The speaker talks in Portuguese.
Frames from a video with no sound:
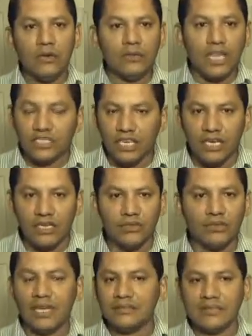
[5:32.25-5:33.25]
Está
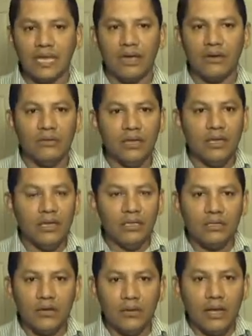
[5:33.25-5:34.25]
chegando o Natal.
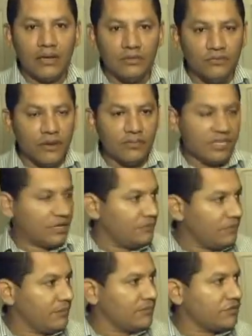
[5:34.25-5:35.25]
Então, ah, vamos,
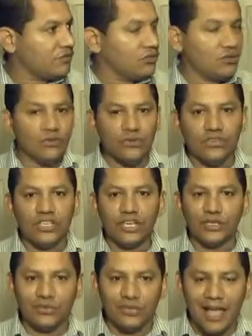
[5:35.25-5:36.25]
vamos nos
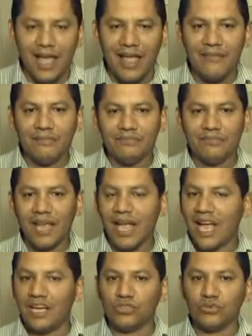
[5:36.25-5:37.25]
ajudar
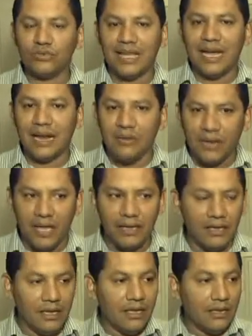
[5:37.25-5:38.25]
a ajudar
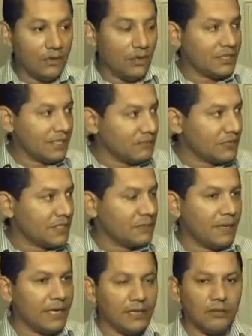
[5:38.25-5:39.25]
alguém. E nós estamos
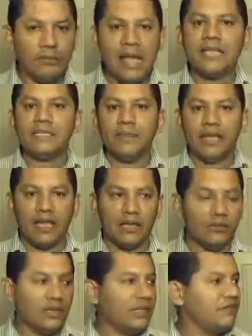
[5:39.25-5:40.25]
esperando mais
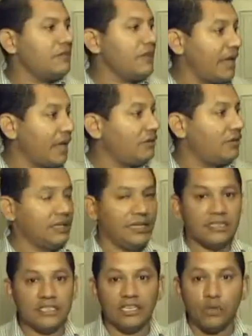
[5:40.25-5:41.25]
mercadoria. Está vindo mercadoria
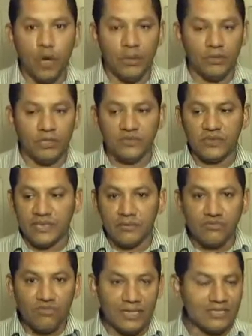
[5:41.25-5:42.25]
até de Sinop. Nós
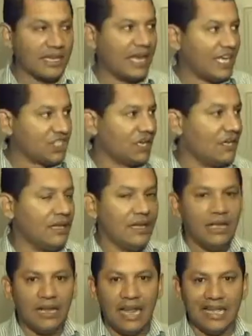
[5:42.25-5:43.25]
fizemos umas caixas
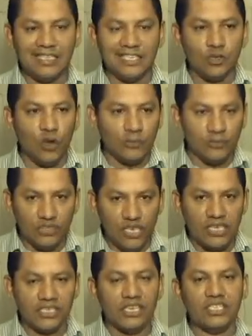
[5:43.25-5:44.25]
lá em Sinop no
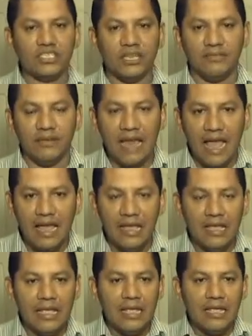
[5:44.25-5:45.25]
dia que a gente esteve lá.
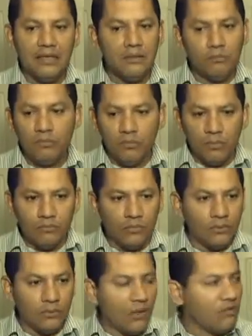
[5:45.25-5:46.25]
E
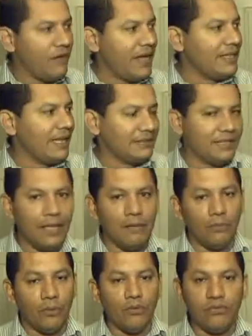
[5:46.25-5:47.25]
não vai dar
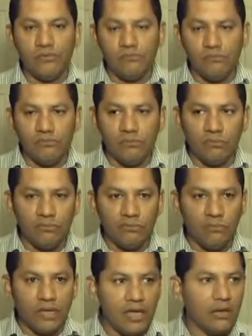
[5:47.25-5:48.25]
tempo. Houve um,
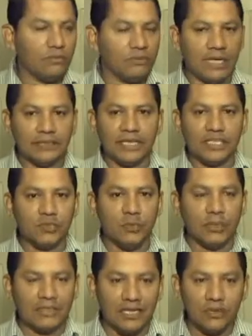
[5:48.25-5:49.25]
um, um erro na
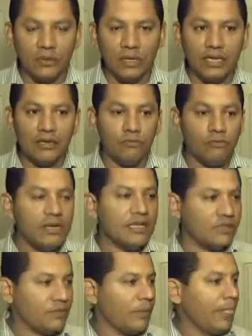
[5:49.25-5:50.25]
transportadora e com
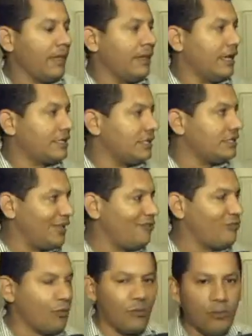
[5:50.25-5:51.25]
isso a gente até
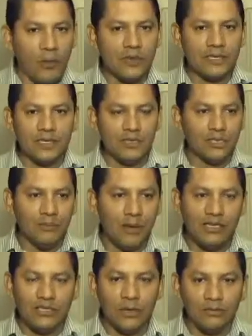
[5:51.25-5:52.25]
ficou um pouco sentido.
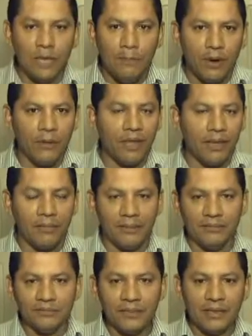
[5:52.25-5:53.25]
Mas não tem
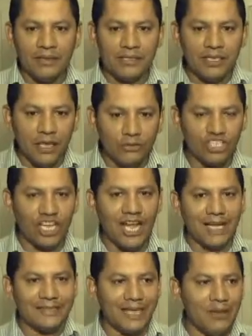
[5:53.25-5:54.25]
problema. Se não
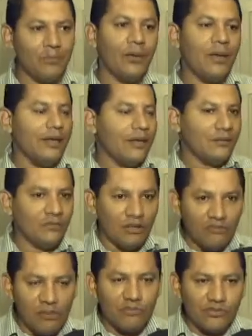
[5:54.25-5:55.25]
chegar a tempo,
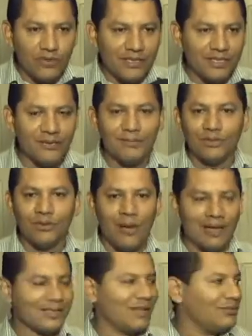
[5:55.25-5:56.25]
nós vamos fazer uma
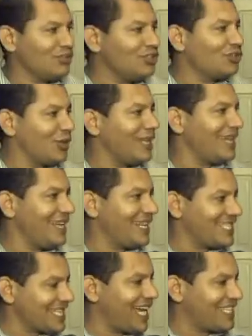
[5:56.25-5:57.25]
doação de todas
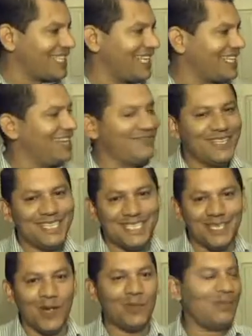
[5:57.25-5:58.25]
aquelas caixas que está vindo de
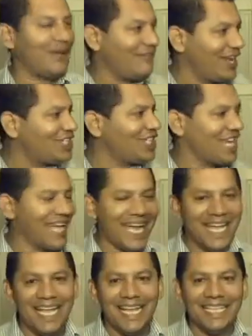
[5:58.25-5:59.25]
Sinop, mas vai
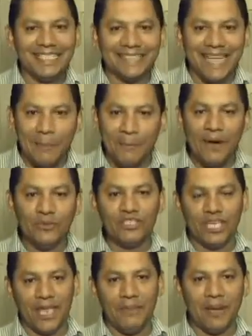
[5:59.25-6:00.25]
chegar na mão
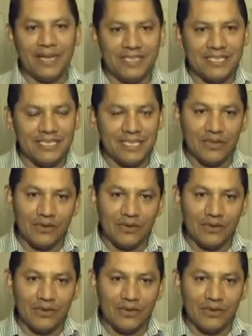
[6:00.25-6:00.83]
de quem precisa.